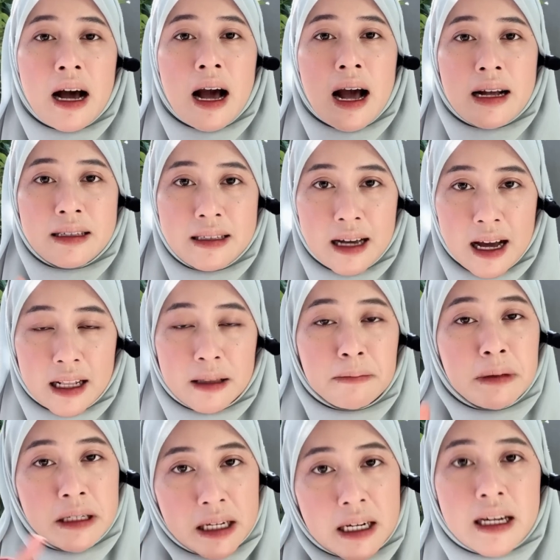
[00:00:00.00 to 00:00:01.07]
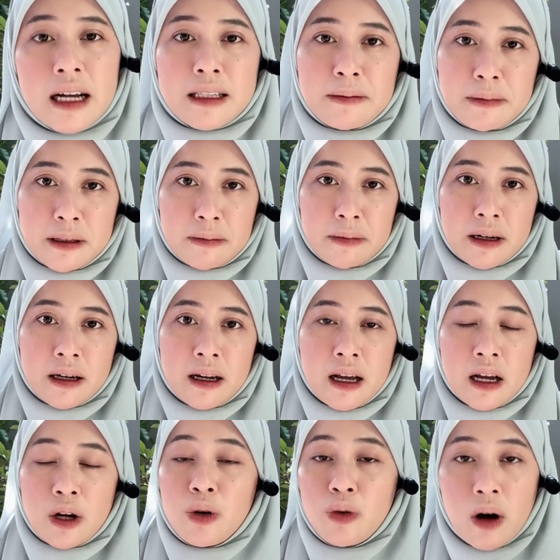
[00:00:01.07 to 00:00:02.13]
hajat bener nggak teman-teman
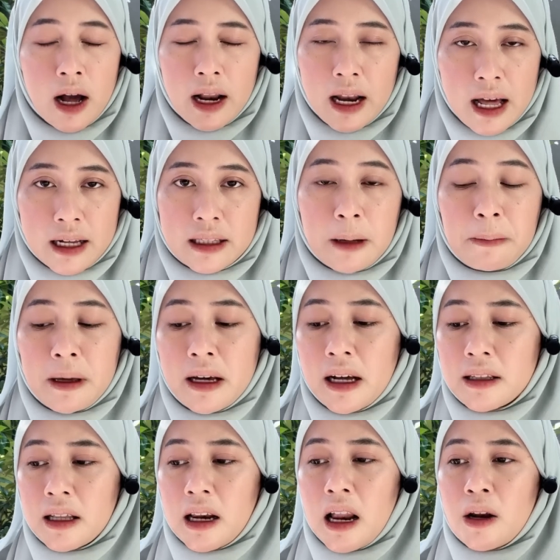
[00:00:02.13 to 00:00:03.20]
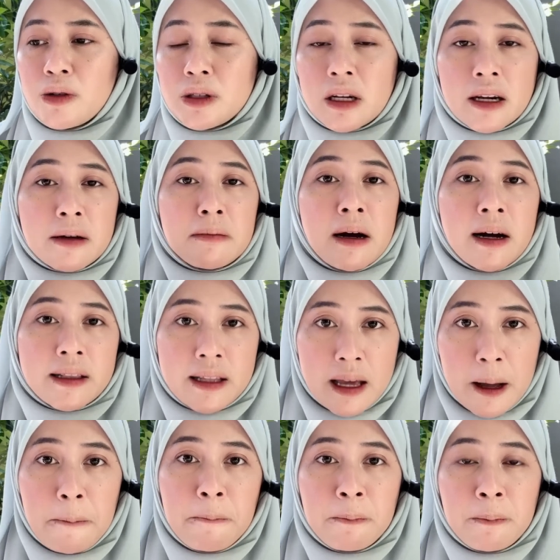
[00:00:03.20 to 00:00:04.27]
duha lah tapi nggak terlalu sering banget ya